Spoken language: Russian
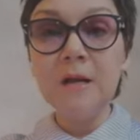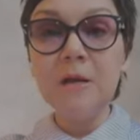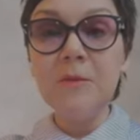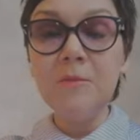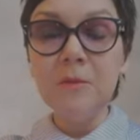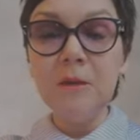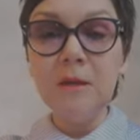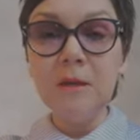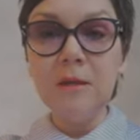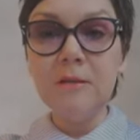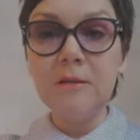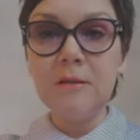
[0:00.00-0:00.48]
на
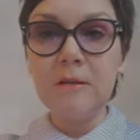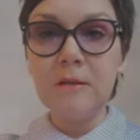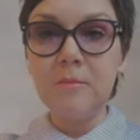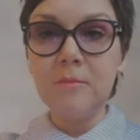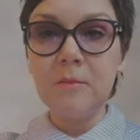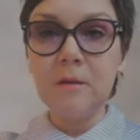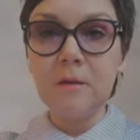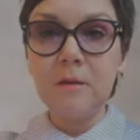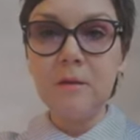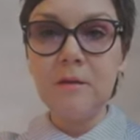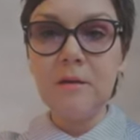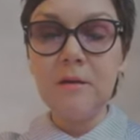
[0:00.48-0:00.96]
человека,
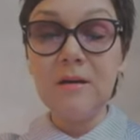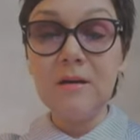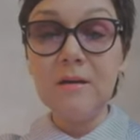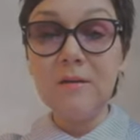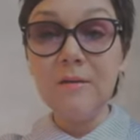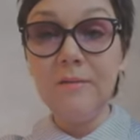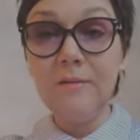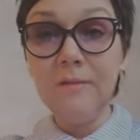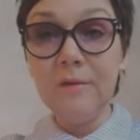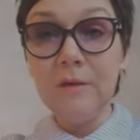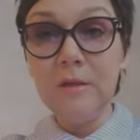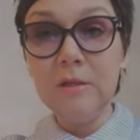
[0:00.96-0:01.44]
сразу считал
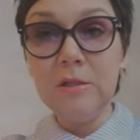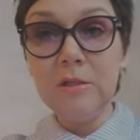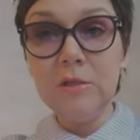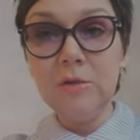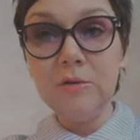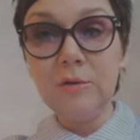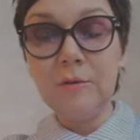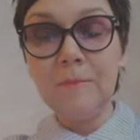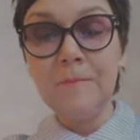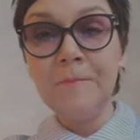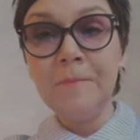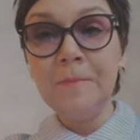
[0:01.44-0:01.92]
информацию
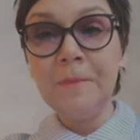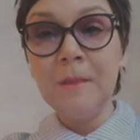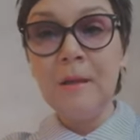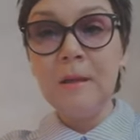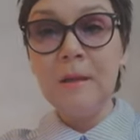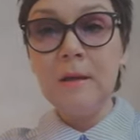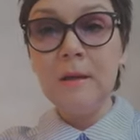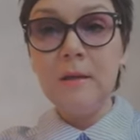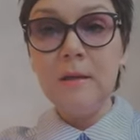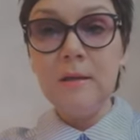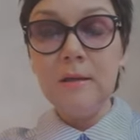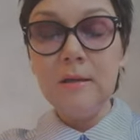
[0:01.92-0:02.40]
по
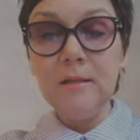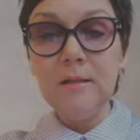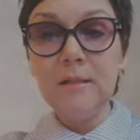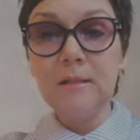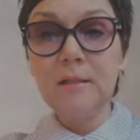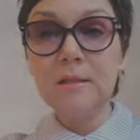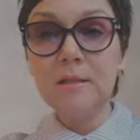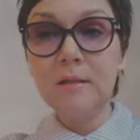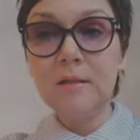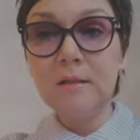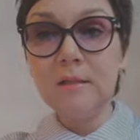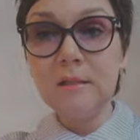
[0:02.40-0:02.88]
состоянию
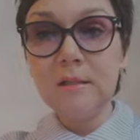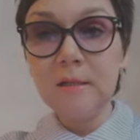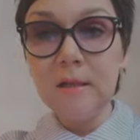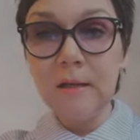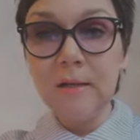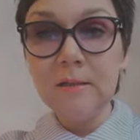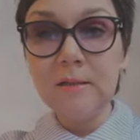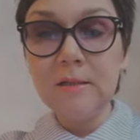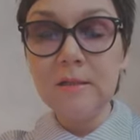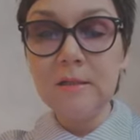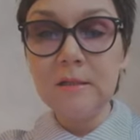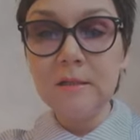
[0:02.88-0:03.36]
энергетических
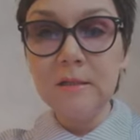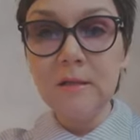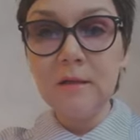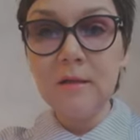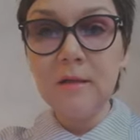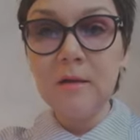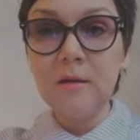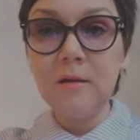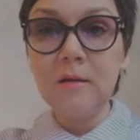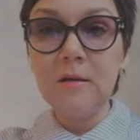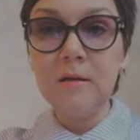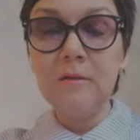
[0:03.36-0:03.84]
тел.
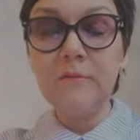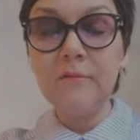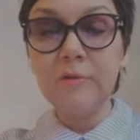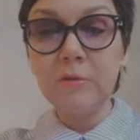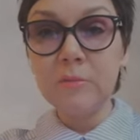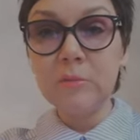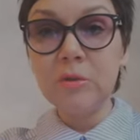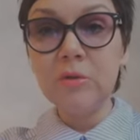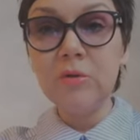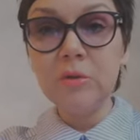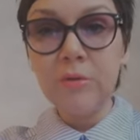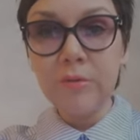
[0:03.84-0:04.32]
А,
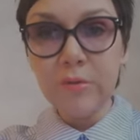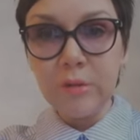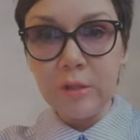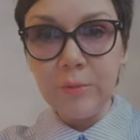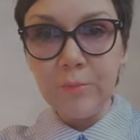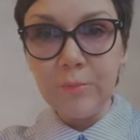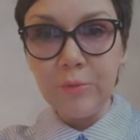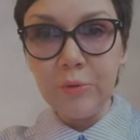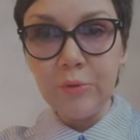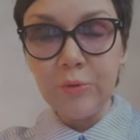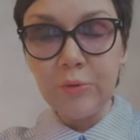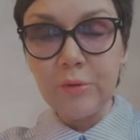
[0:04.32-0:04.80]

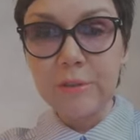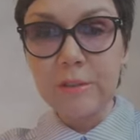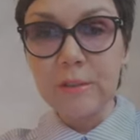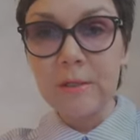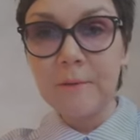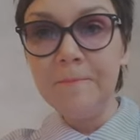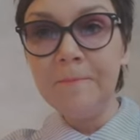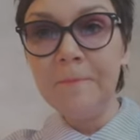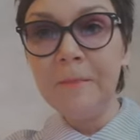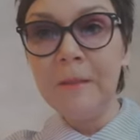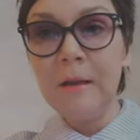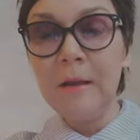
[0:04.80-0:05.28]
поэтому
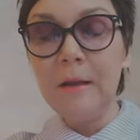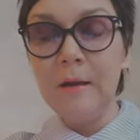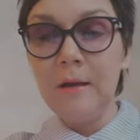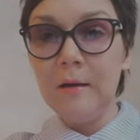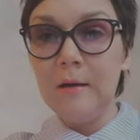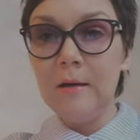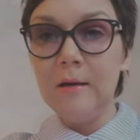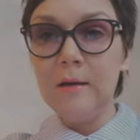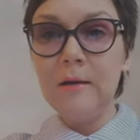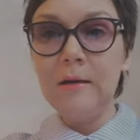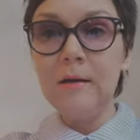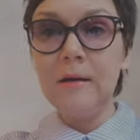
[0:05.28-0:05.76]
гипноз
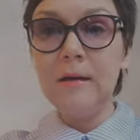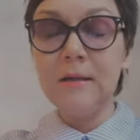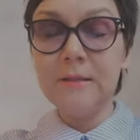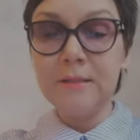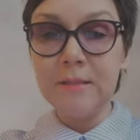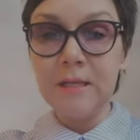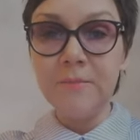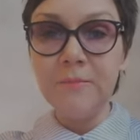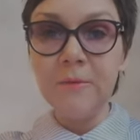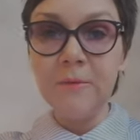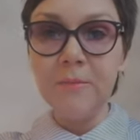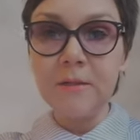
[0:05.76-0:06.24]
через слиперы –
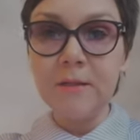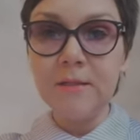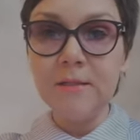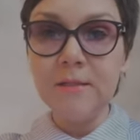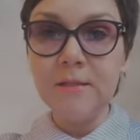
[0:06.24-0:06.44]
это, конечно,